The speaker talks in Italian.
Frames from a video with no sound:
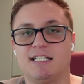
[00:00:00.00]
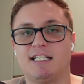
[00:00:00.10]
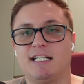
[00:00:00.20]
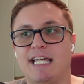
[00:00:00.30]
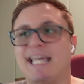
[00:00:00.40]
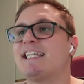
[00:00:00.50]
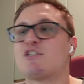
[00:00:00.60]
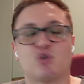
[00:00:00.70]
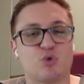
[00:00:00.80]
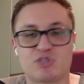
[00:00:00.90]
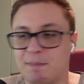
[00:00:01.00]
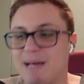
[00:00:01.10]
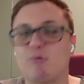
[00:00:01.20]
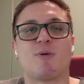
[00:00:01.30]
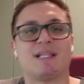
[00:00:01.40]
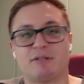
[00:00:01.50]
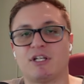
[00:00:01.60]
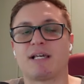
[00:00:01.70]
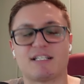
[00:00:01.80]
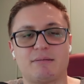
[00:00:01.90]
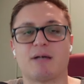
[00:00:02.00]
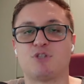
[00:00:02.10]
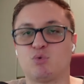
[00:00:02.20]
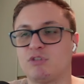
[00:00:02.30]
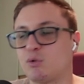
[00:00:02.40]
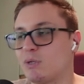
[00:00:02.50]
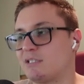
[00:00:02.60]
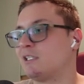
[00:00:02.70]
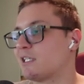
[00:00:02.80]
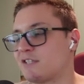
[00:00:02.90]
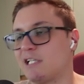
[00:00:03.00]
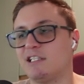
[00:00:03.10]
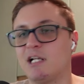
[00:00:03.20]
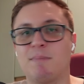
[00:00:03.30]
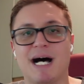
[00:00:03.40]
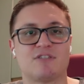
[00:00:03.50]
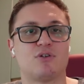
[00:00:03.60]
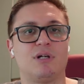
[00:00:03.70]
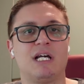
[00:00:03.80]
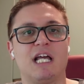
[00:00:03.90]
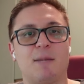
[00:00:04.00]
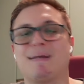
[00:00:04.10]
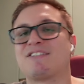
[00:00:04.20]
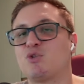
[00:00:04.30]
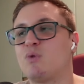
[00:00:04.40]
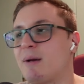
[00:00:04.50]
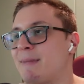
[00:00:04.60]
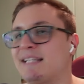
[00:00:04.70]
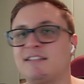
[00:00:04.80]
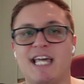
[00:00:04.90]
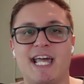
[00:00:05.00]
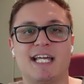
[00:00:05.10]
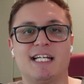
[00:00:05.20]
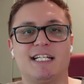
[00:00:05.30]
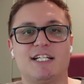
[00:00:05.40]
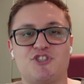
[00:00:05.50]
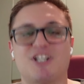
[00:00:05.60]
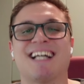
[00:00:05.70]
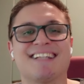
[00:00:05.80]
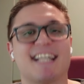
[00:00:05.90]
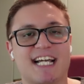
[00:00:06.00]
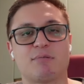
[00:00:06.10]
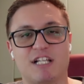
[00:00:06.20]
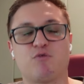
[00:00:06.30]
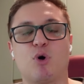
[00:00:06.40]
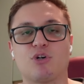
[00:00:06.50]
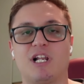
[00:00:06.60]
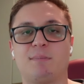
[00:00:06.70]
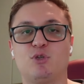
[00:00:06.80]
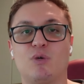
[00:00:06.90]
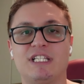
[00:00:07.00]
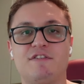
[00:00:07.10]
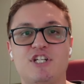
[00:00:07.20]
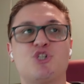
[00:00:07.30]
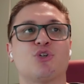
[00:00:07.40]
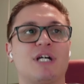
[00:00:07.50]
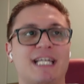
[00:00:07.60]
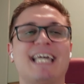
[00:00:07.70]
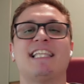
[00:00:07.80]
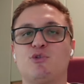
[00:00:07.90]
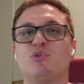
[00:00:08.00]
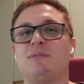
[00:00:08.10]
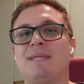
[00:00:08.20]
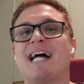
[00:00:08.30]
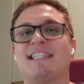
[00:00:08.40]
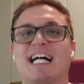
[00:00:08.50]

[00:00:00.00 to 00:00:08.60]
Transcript: e adesso non sappiamo come andranno a incastrarsi tutti questi tasselli del puzzle, ma sicuramente c'è tanta carne al fuoco nella Midway division che negli ultimi anni anche